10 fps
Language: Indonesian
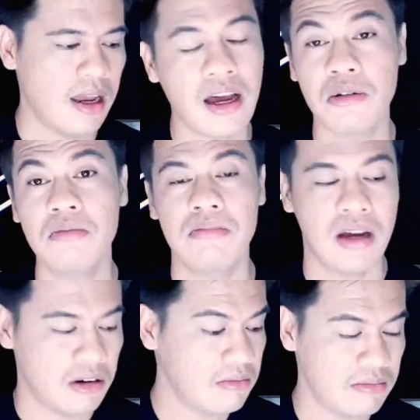harum
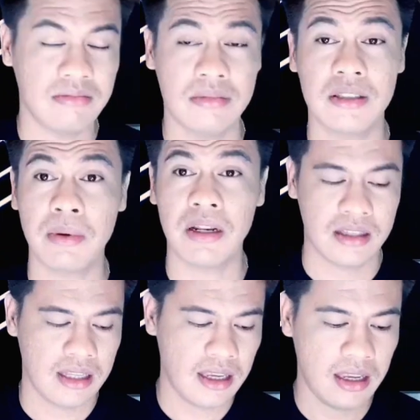harum
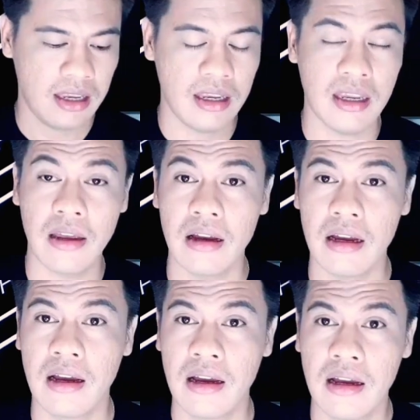seperti
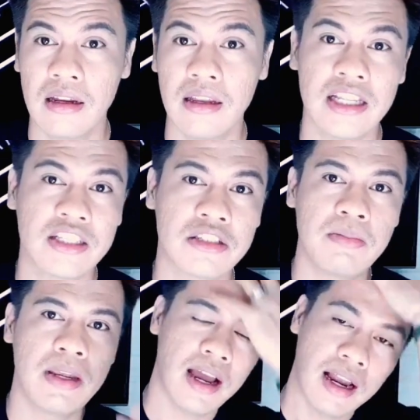
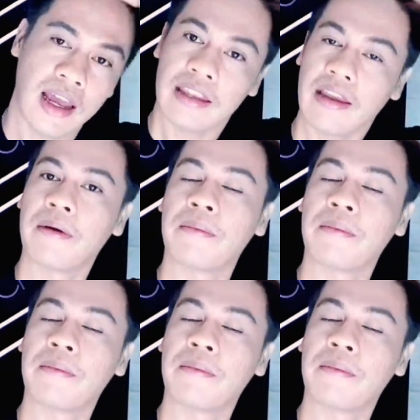Gatsby yang lainnya.